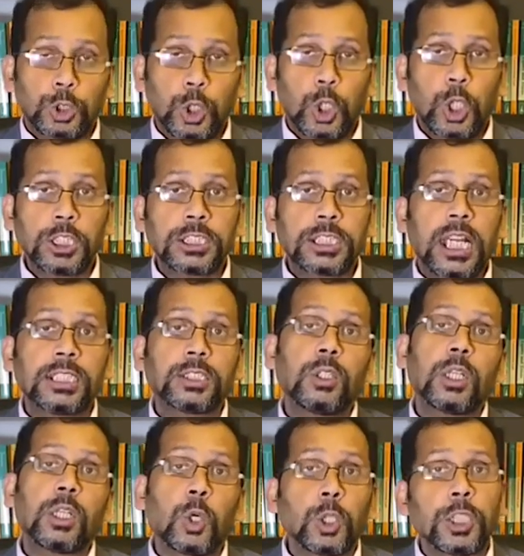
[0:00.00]
সহজ
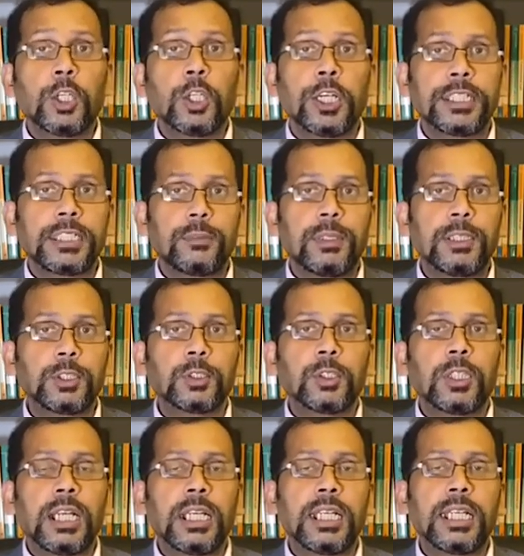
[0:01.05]
কাজগুলো কঠিন হয়ে যাবে
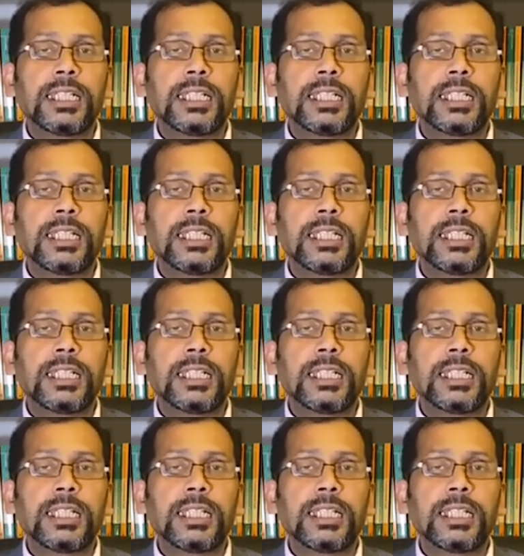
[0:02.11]
সুতরাং